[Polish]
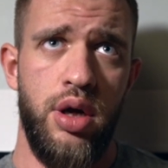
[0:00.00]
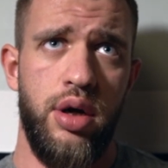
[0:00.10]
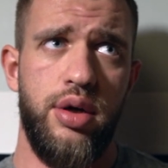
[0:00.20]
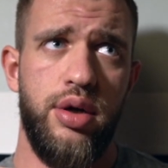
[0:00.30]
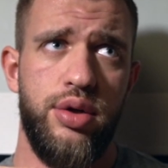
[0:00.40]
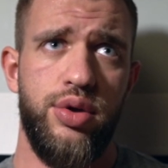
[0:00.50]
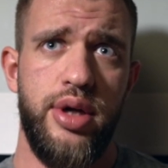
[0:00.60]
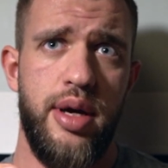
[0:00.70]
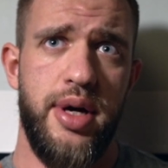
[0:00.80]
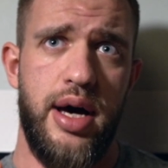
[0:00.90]
E,
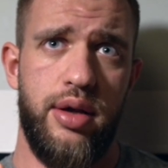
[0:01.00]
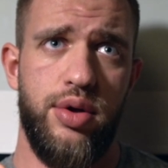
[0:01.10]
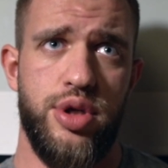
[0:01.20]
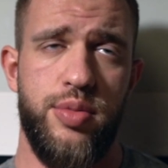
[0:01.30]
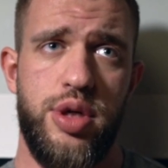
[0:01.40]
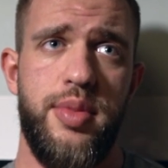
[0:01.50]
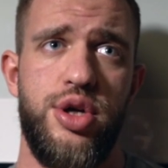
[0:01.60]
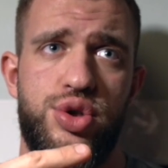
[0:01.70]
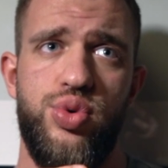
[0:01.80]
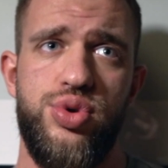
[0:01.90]
dodajemy cardio, czyli możemy
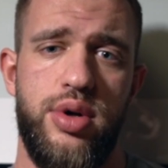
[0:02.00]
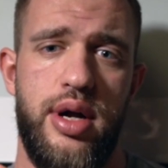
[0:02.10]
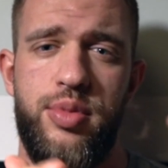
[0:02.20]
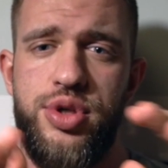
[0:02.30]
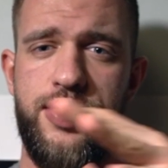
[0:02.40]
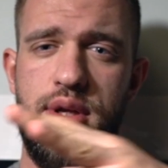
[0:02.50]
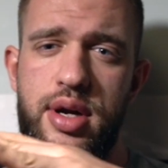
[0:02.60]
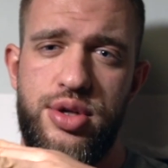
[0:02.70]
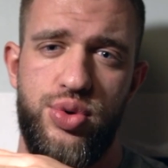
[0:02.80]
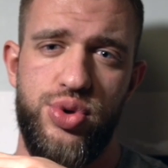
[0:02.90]
jeść dużo albo się wtedy
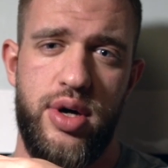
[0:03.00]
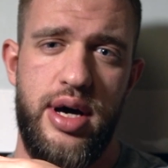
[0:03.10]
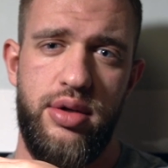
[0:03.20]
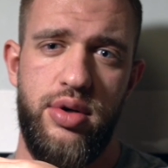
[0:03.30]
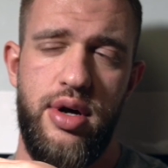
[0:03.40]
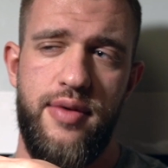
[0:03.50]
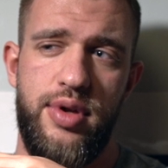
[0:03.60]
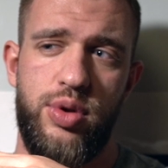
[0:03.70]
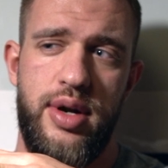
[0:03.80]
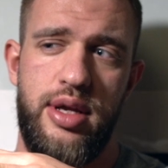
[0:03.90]
kręcić dużo cardio,
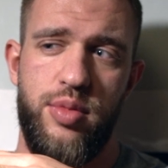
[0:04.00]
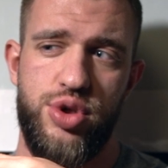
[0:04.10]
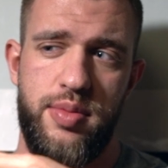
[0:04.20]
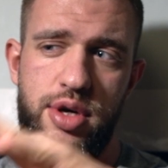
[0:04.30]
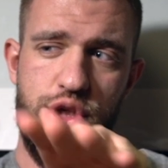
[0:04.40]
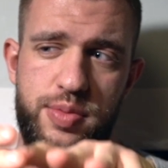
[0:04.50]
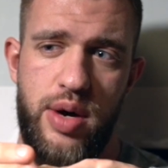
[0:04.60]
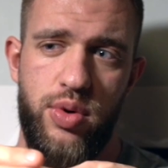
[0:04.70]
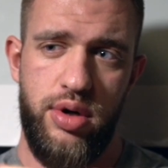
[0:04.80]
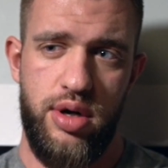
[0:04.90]
ewentualnie możemy jeść
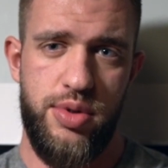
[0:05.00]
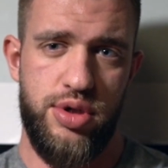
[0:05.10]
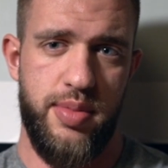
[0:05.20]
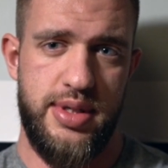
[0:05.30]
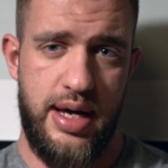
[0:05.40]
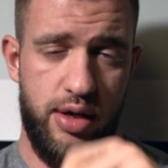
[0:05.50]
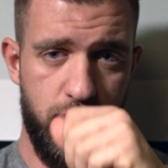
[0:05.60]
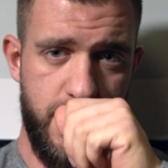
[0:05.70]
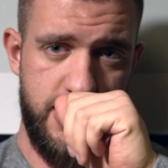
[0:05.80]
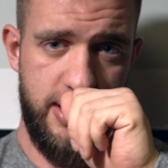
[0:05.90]
mało i robić to bez cardio, bo
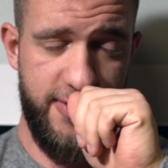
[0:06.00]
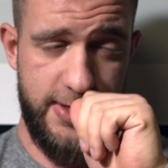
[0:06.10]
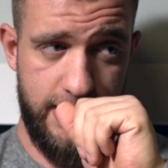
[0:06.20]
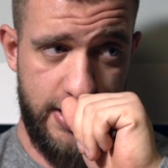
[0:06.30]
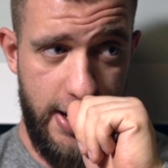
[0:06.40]
będzie deficyt.